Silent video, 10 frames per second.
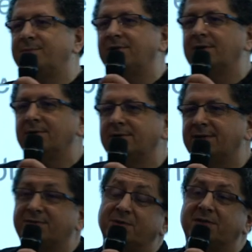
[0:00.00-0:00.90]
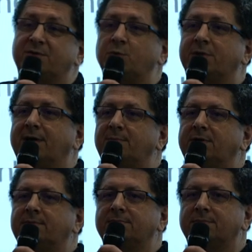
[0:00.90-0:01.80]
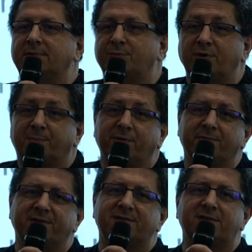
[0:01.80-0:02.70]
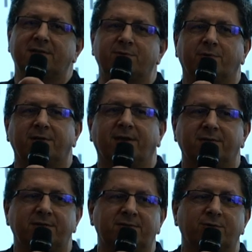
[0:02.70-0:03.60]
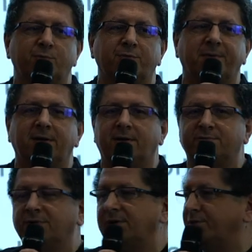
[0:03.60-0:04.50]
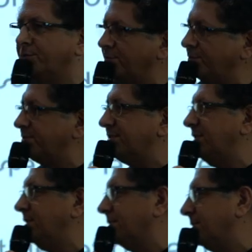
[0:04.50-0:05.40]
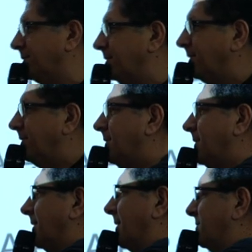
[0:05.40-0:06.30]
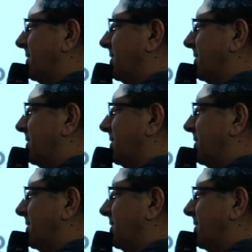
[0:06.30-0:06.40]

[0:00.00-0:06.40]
c'est bien Est-ce que c'est soutenable et puis après, on va essayer de regarder si on ne peut pas avoir un angle aussi euh, un